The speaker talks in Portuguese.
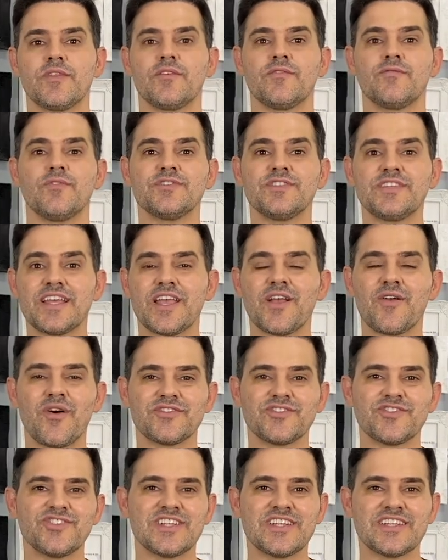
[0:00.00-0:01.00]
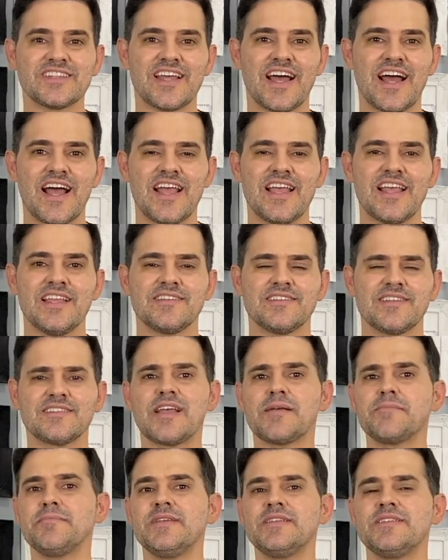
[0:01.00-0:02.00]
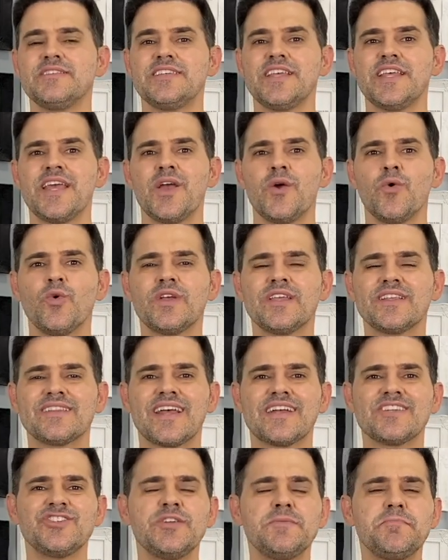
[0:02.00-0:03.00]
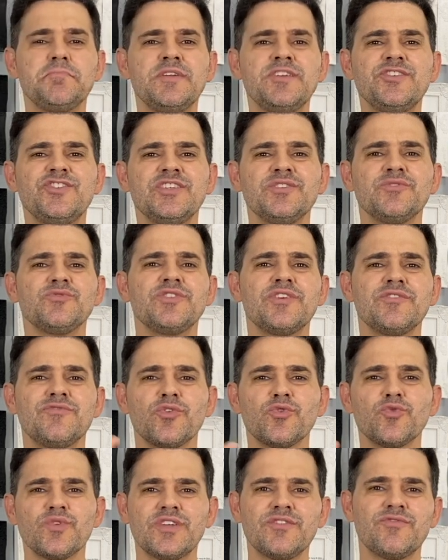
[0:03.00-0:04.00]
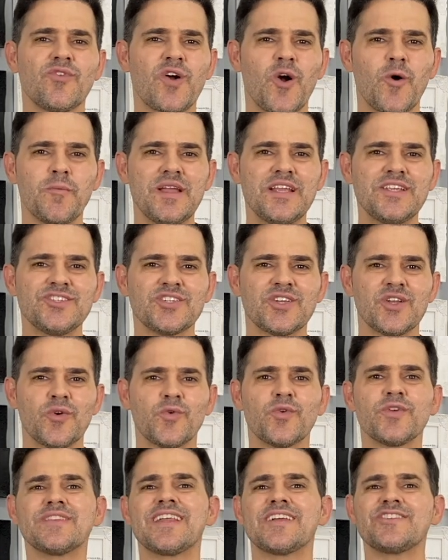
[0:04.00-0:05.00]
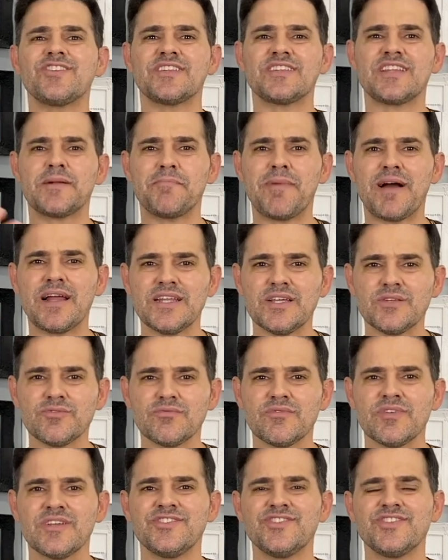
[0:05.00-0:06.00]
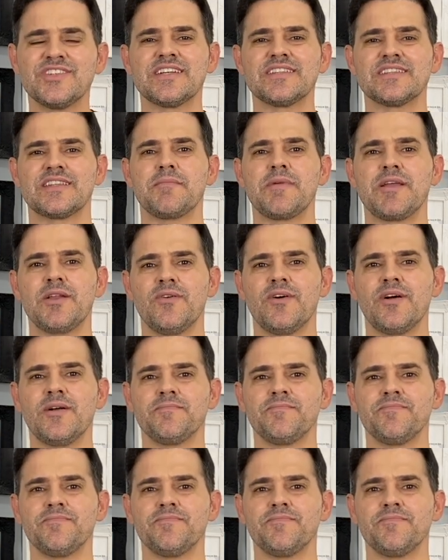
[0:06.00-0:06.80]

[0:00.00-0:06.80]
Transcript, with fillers: Você que gosta de cantar, você sabe me dizer o que está te impedindo de evoluir vocalmente? está te atrapalhando de cantar melhor?